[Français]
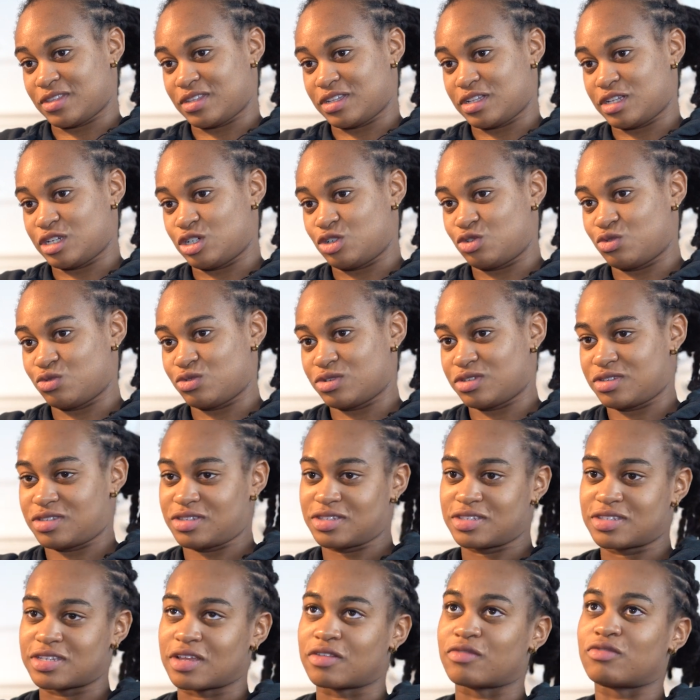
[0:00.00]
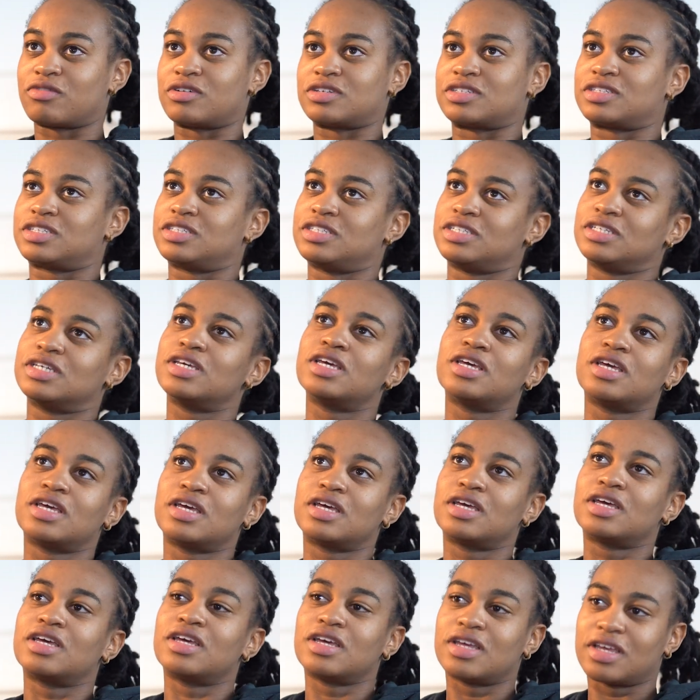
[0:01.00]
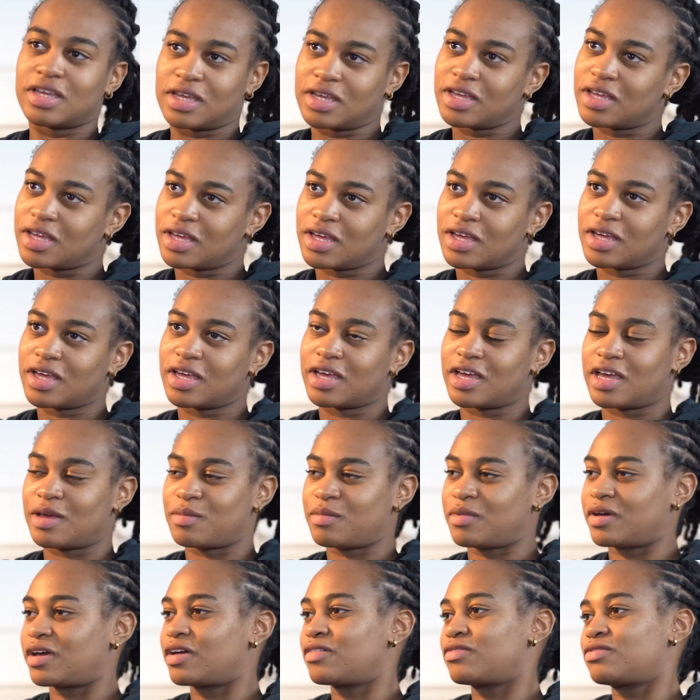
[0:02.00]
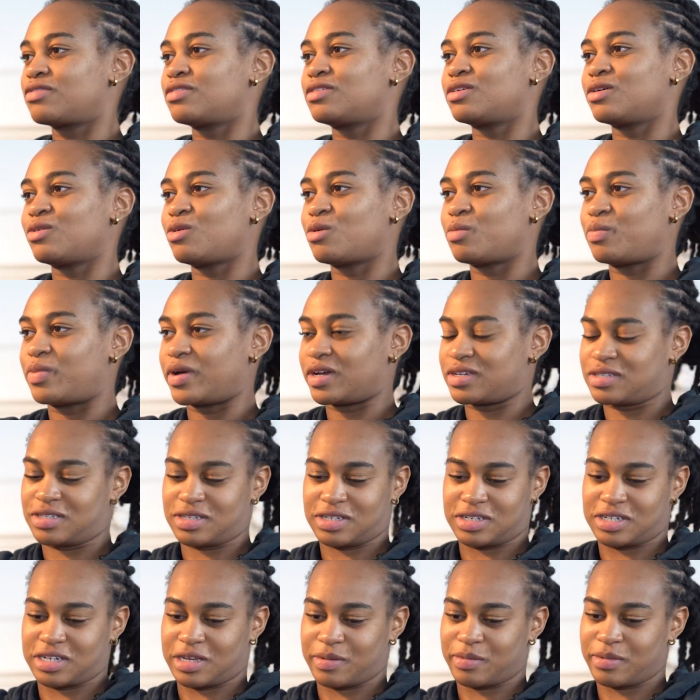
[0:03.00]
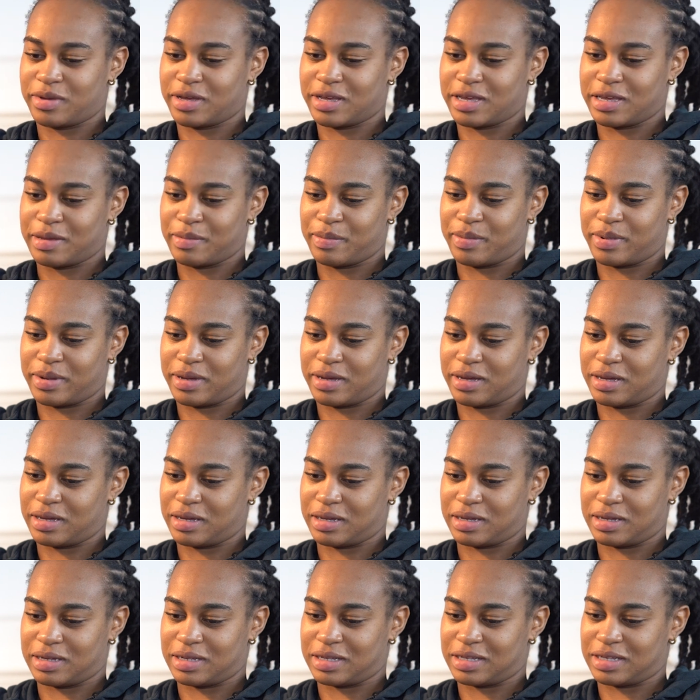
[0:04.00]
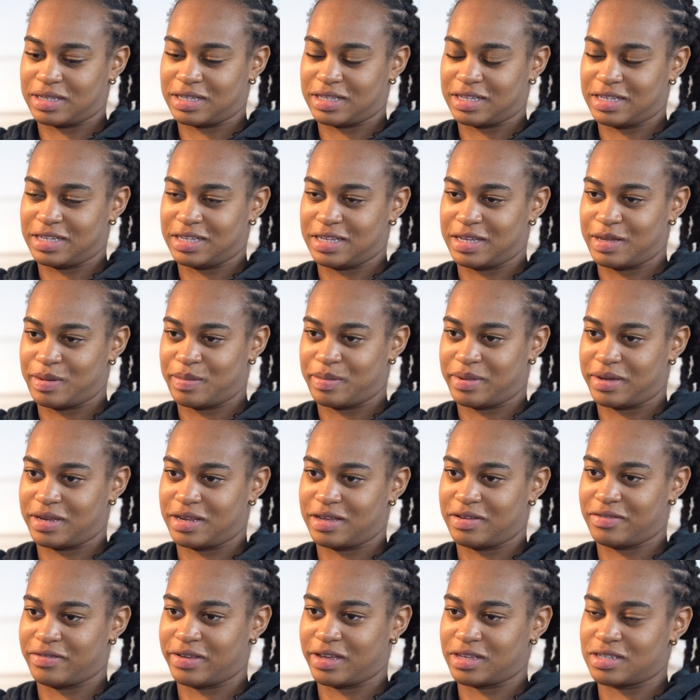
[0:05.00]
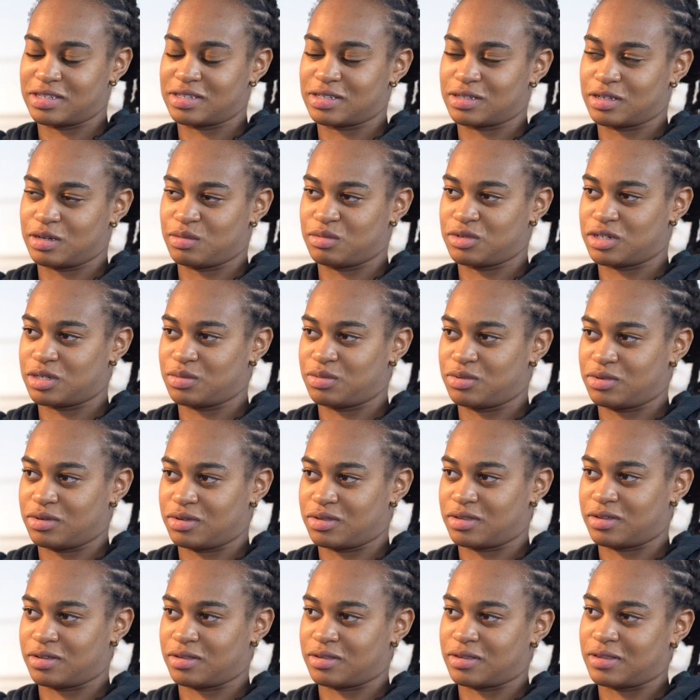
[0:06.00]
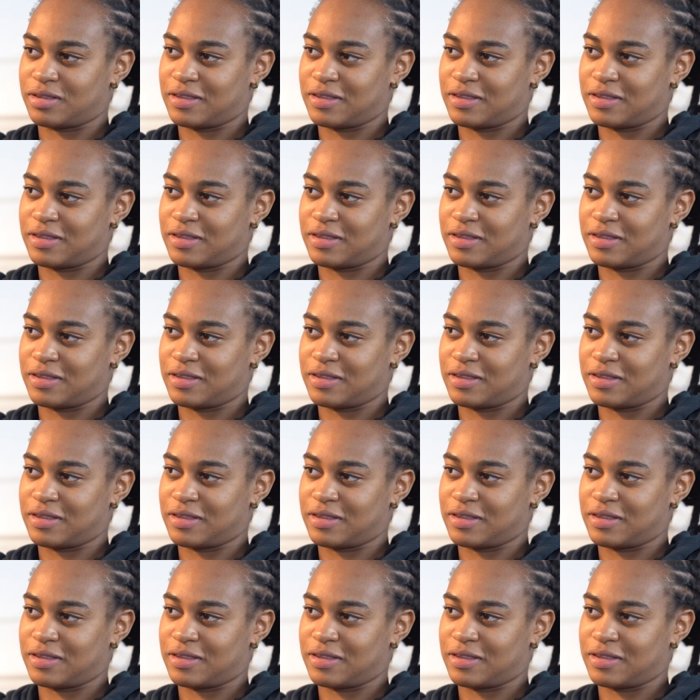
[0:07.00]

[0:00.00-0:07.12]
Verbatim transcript: les joueuses cette fois-ci aimeraient venir au Paris Saint-Germain et pas, pas l'inverse comme j'ai pu entendre.